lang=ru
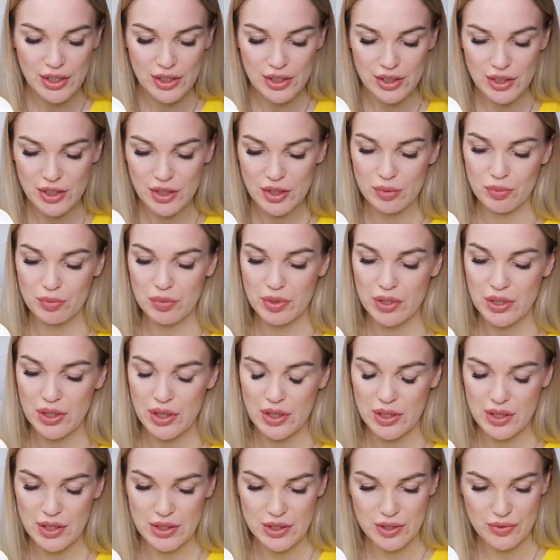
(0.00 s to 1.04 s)
и было
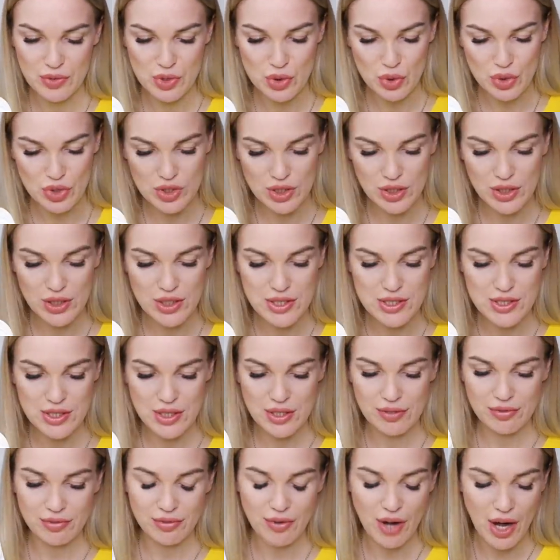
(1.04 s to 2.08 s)
это все дело из
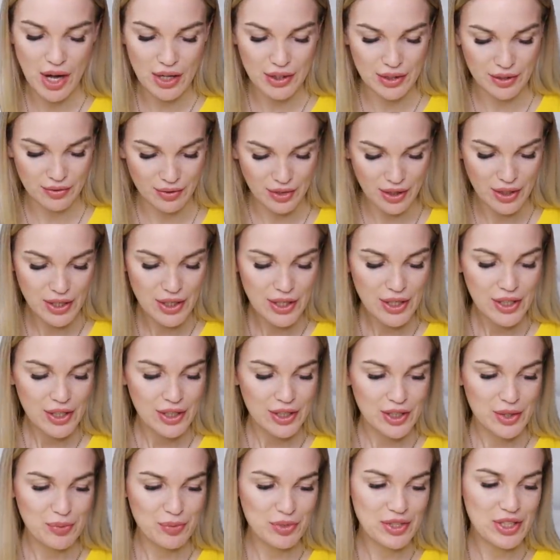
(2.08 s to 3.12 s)
Иванова
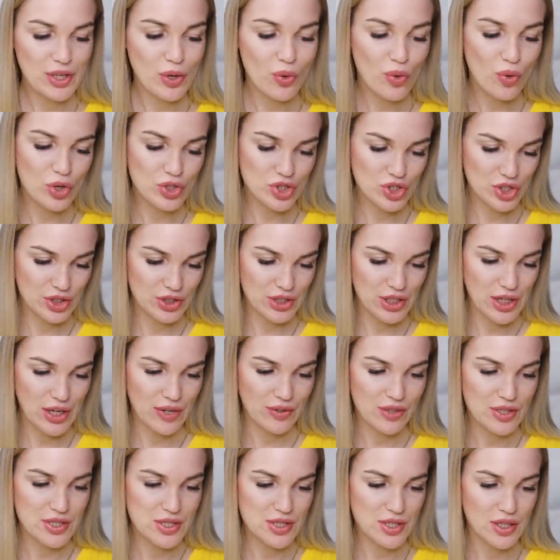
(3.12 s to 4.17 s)
и мне очень
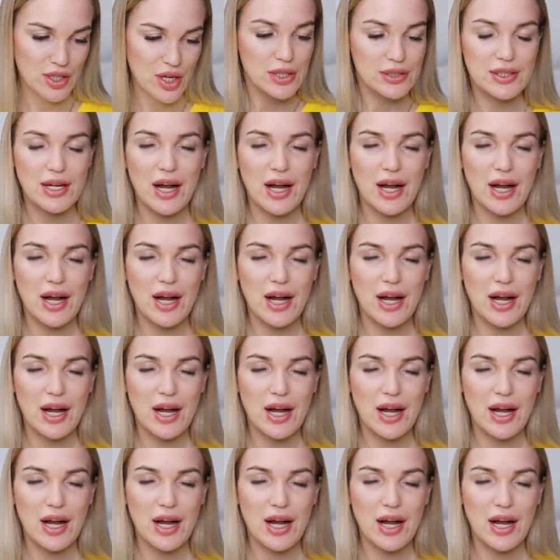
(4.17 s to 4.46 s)
нравится.